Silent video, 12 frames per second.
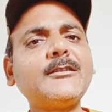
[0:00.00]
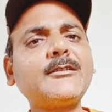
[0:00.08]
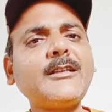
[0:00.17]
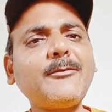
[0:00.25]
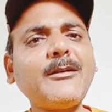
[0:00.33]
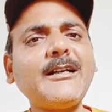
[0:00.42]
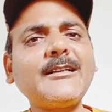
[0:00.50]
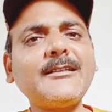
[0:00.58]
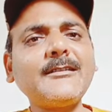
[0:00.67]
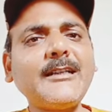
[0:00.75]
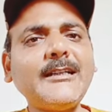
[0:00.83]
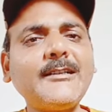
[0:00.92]
दवा
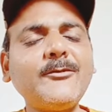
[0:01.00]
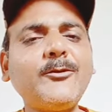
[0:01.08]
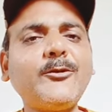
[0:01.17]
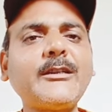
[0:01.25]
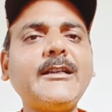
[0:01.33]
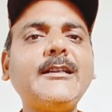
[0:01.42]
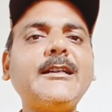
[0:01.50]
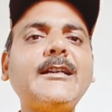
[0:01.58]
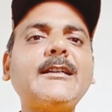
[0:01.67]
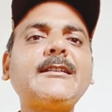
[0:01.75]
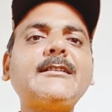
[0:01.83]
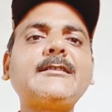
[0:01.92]
नहीं हो रही है
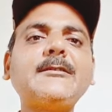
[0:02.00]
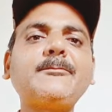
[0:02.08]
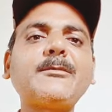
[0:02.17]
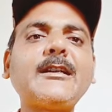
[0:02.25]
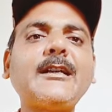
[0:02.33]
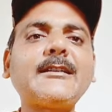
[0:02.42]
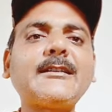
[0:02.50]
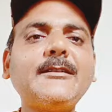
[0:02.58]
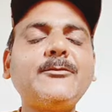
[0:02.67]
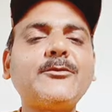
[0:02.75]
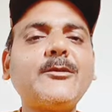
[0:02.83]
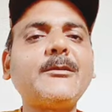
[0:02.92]
किसी प्रकार की
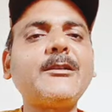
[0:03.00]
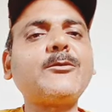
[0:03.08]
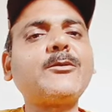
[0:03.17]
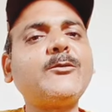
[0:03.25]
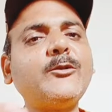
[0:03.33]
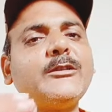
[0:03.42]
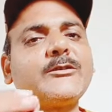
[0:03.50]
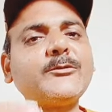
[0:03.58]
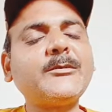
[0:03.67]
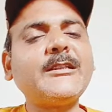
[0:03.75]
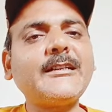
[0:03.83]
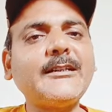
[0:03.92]
उनको मतलब कोई
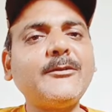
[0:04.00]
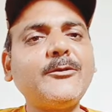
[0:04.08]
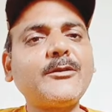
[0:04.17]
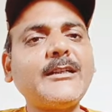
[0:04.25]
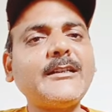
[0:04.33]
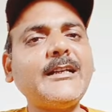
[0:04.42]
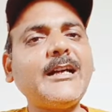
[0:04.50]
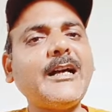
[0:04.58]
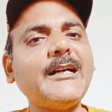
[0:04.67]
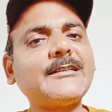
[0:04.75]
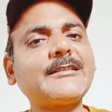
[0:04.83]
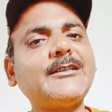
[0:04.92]
सुविधा नहीं हो रही है
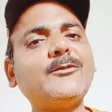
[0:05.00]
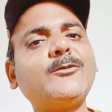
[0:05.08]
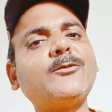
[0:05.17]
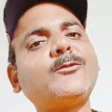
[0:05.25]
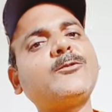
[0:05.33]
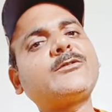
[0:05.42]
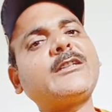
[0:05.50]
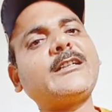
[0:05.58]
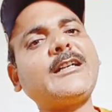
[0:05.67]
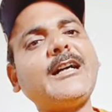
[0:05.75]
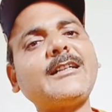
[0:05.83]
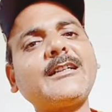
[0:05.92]
ऐसे लोगों को
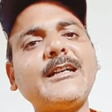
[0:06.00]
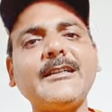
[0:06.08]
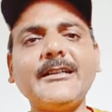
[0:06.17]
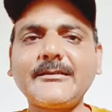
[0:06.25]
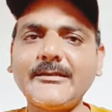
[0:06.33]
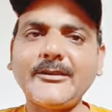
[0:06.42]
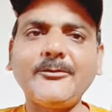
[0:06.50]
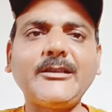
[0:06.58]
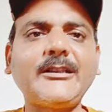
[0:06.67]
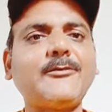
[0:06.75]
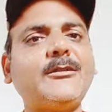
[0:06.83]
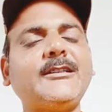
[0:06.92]
सरकार का एक सर्वे
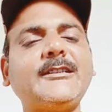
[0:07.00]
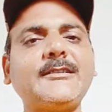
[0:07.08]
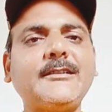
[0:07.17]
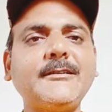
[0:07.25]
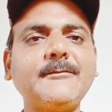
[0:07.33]
करवाना चाहिए